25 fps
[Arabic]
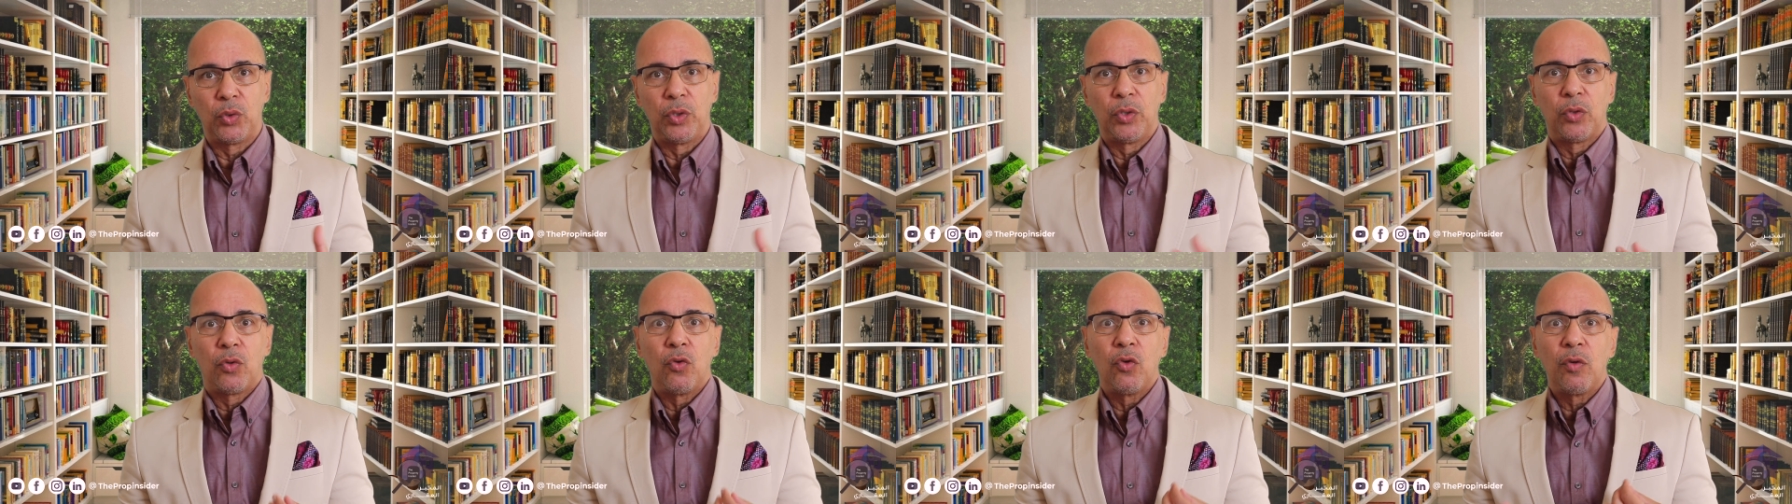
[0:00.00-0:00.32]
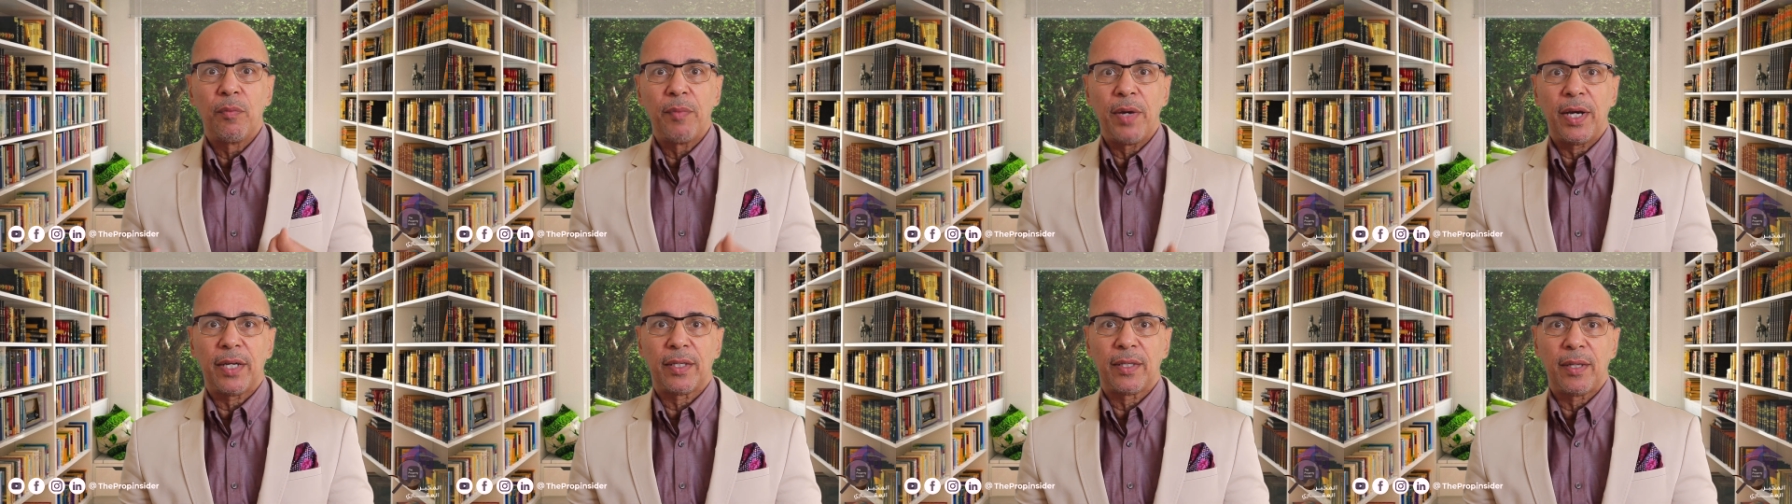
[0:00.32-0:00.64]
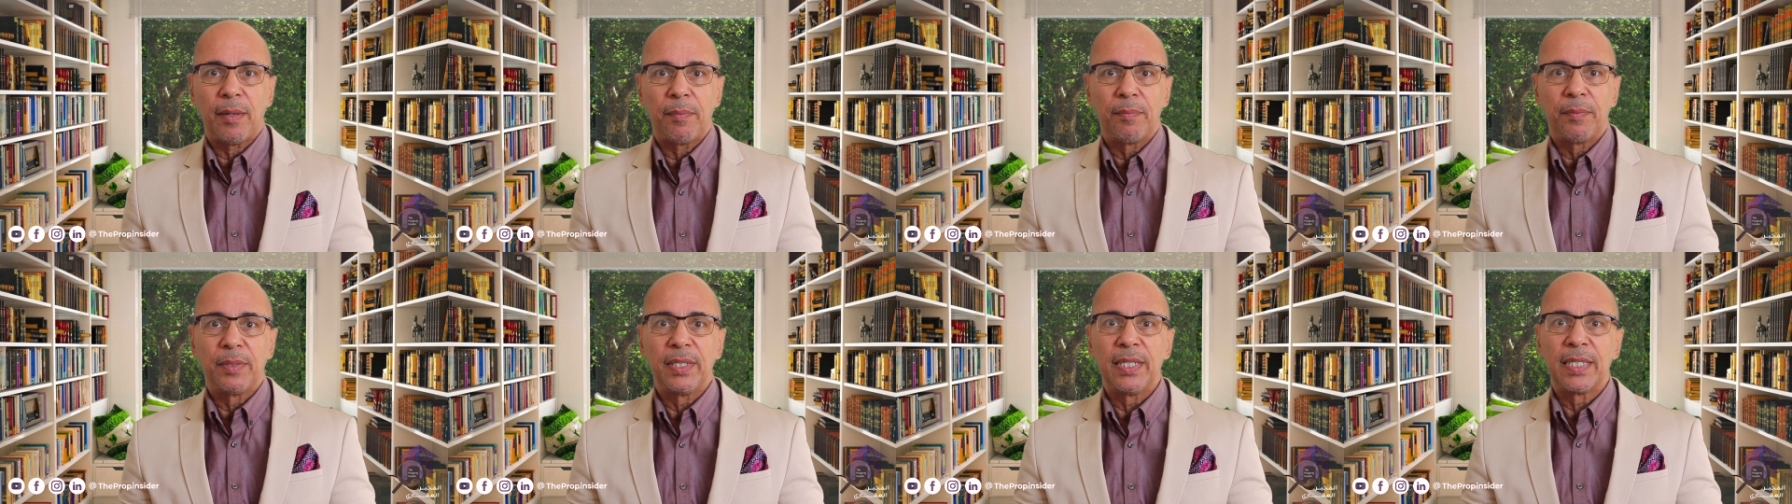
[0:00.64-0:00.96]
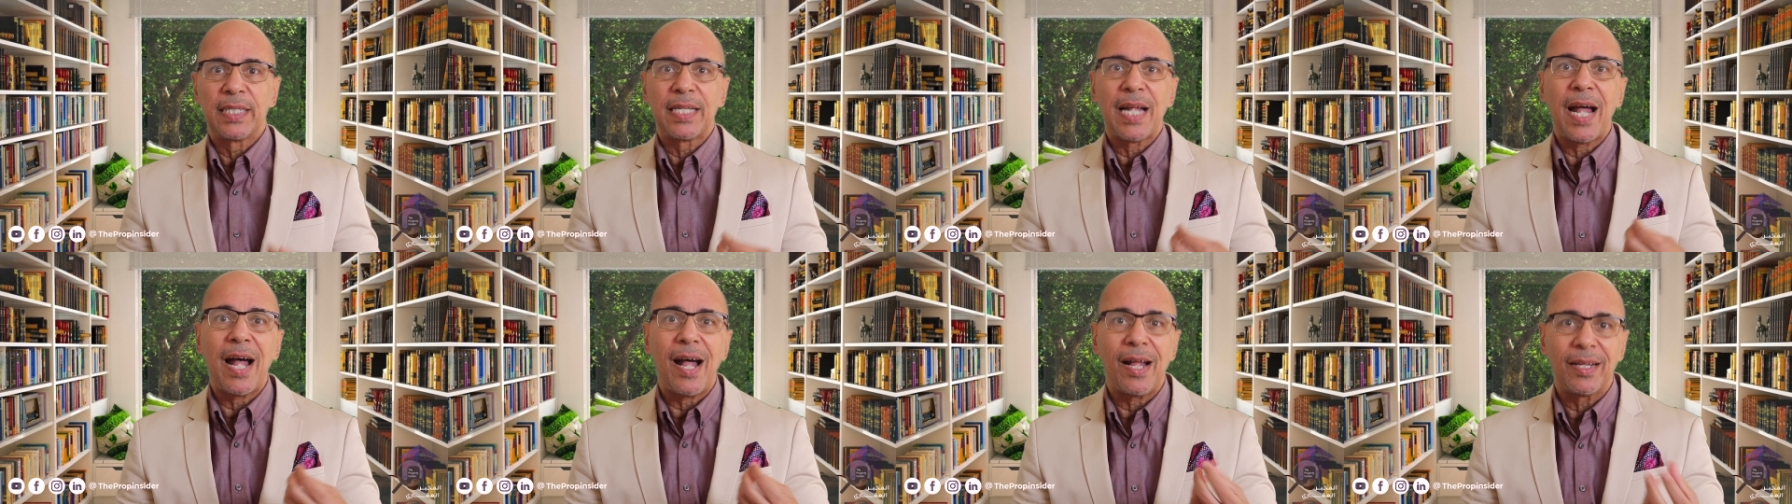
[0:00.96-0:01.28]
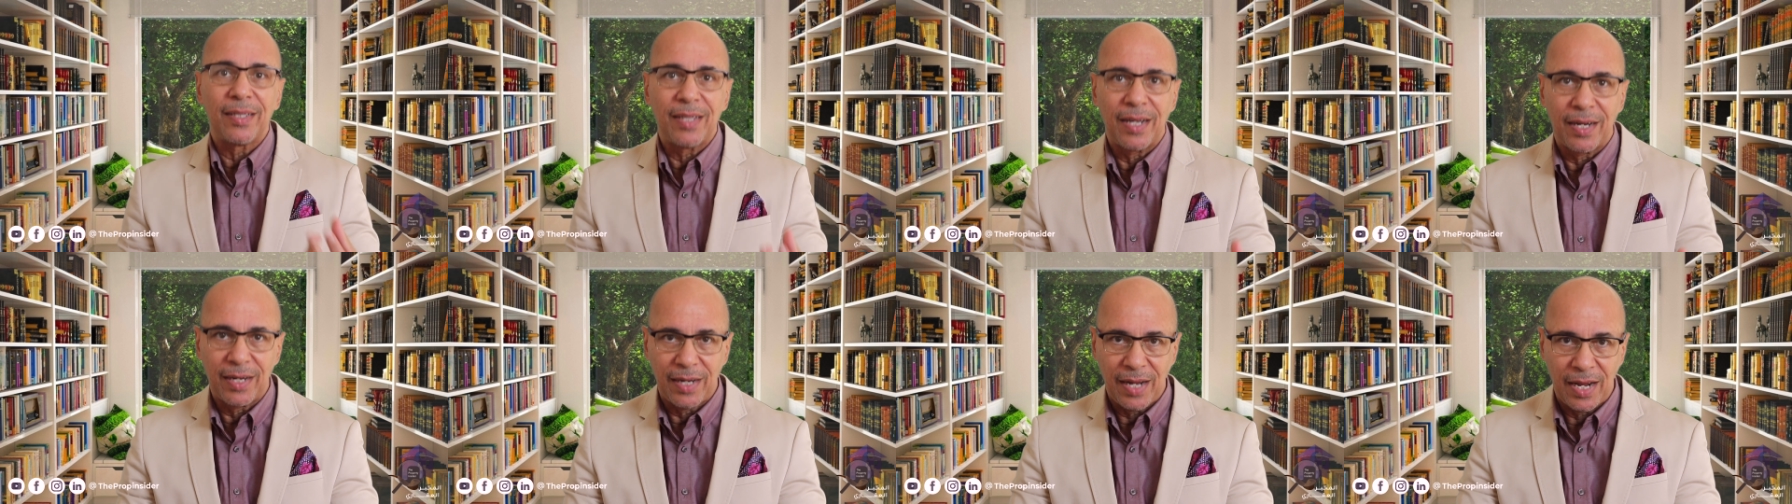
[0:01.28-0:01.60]
يكون مكتب
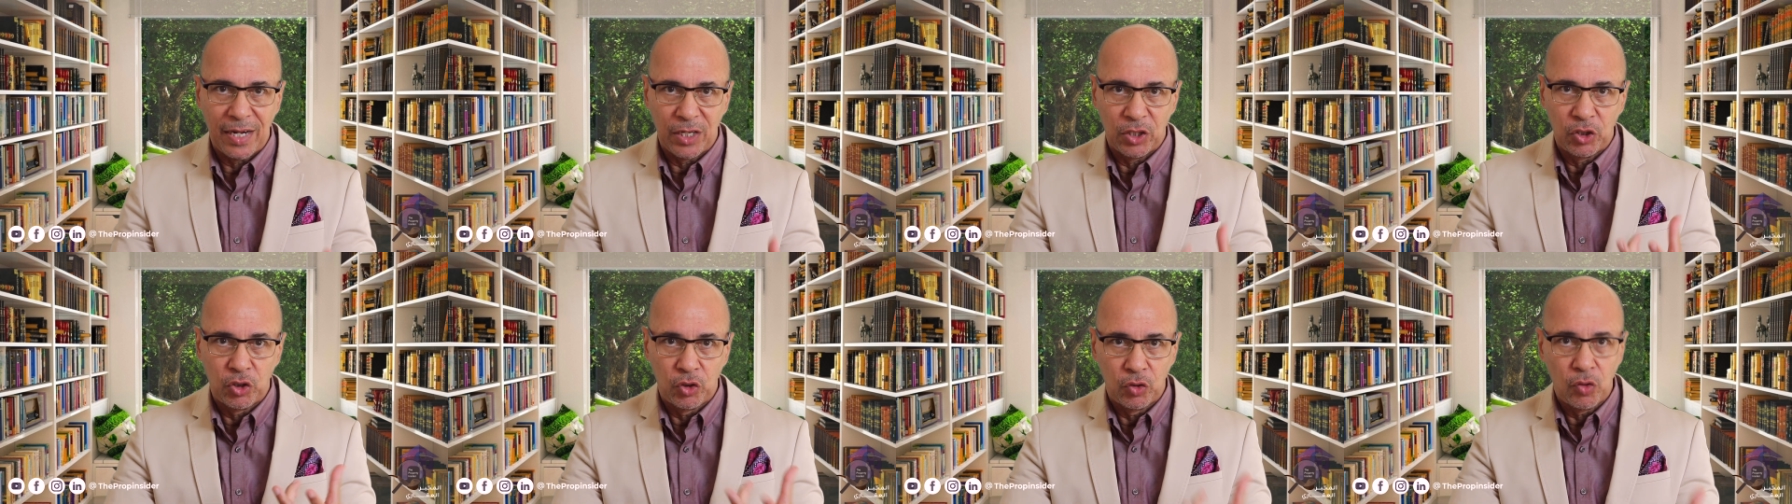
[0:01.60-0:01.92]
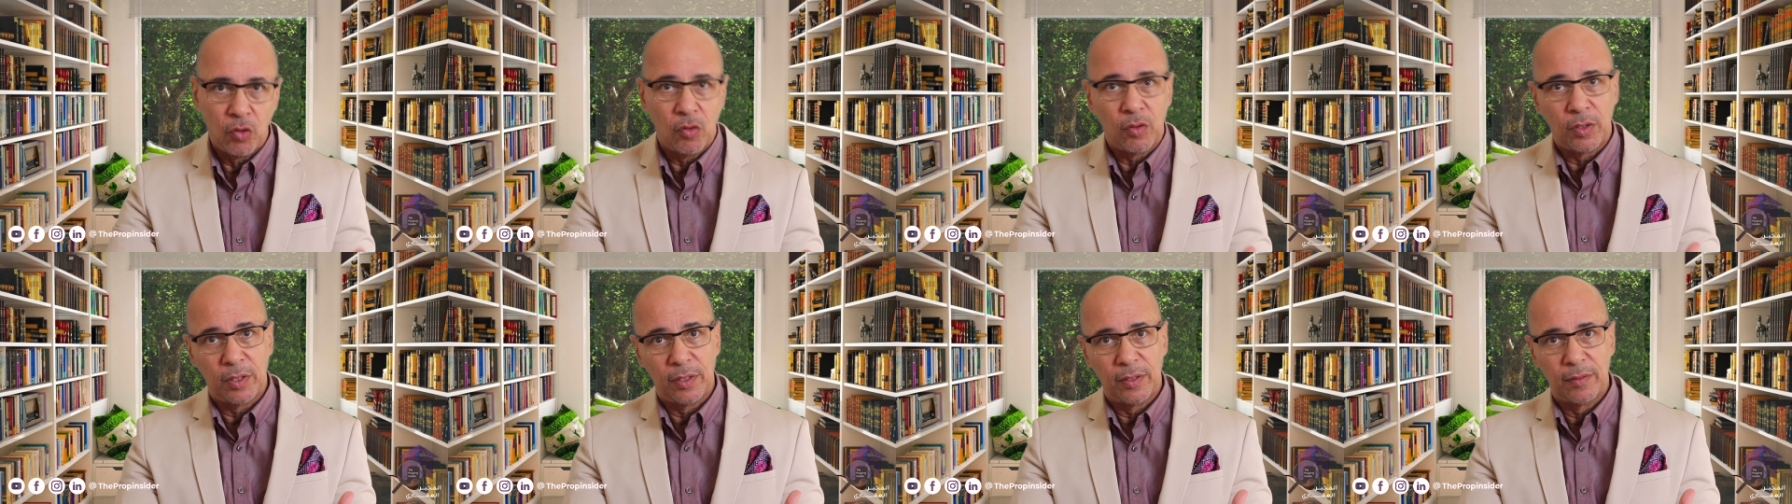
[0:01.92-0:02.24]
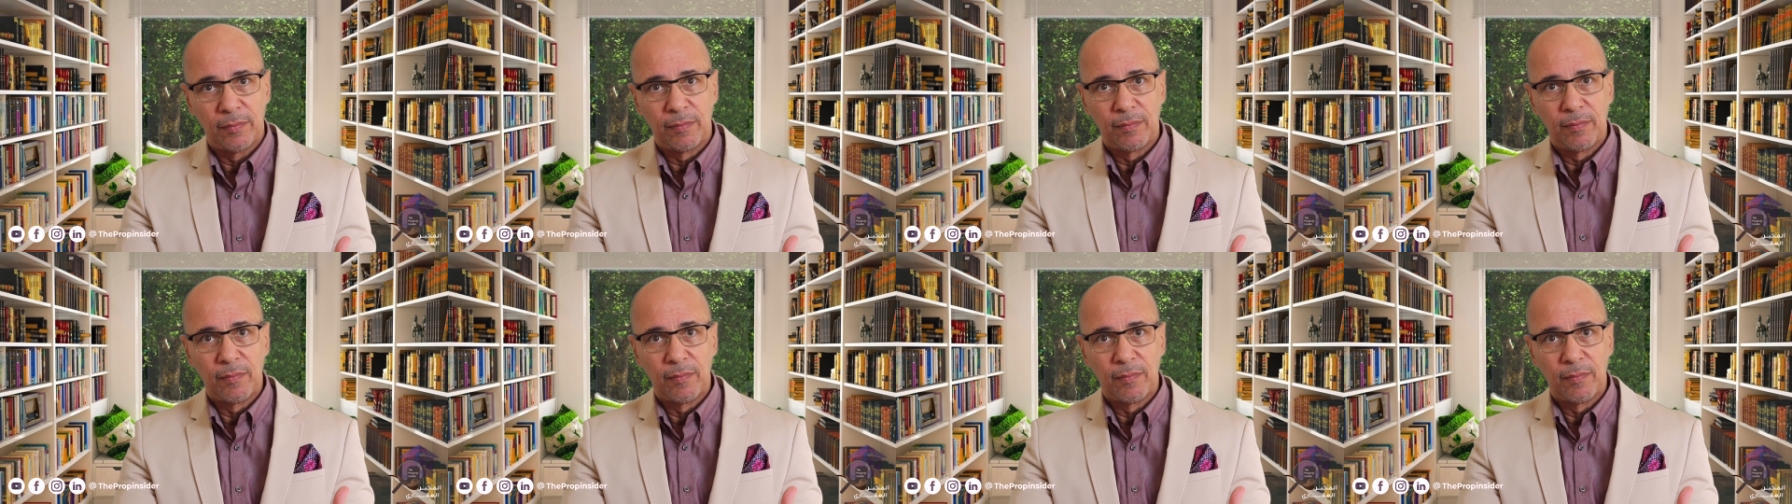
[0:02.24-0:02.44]
يساعدك على الشغل